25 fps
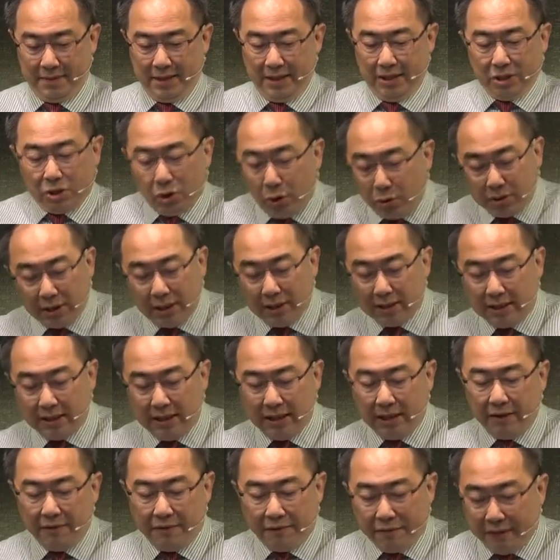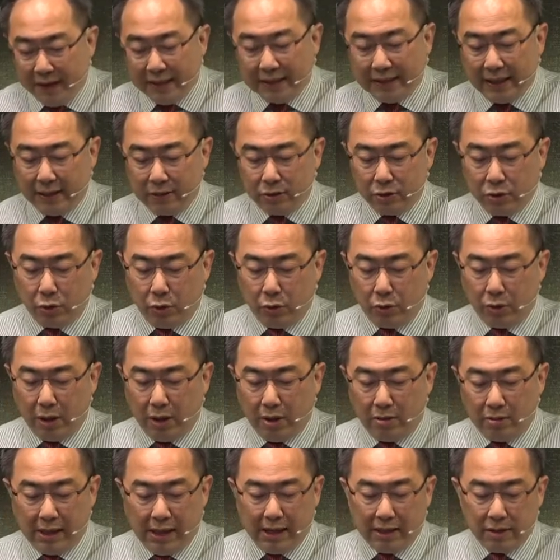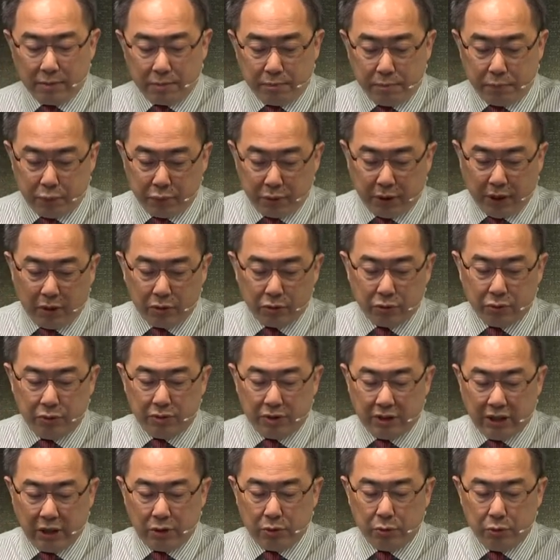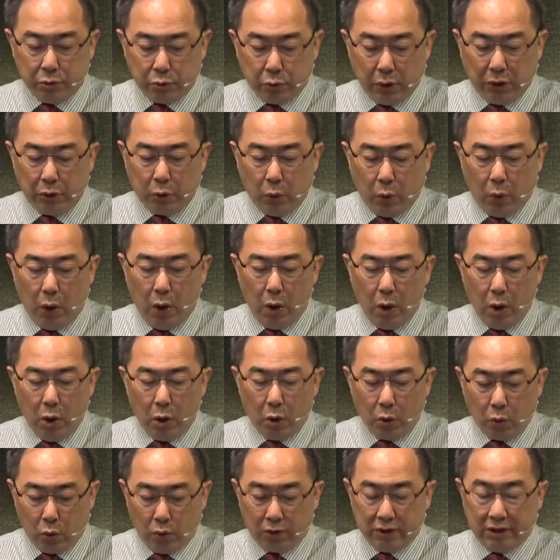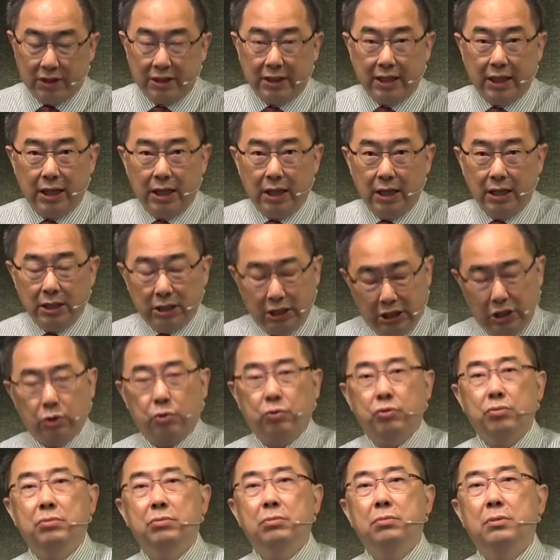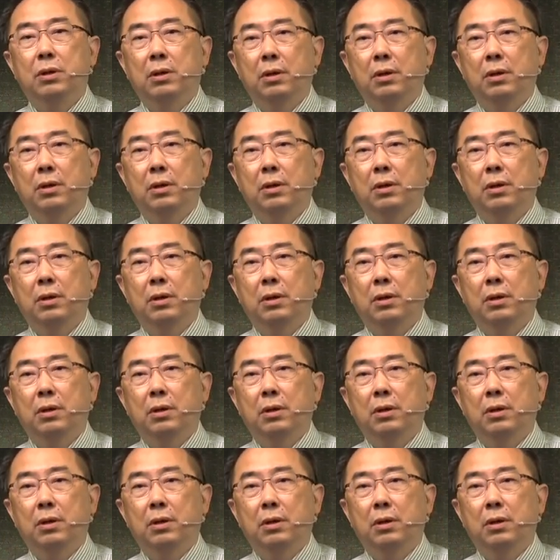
修剪是一个非常重要，让葡萄树结出最多果子的技术。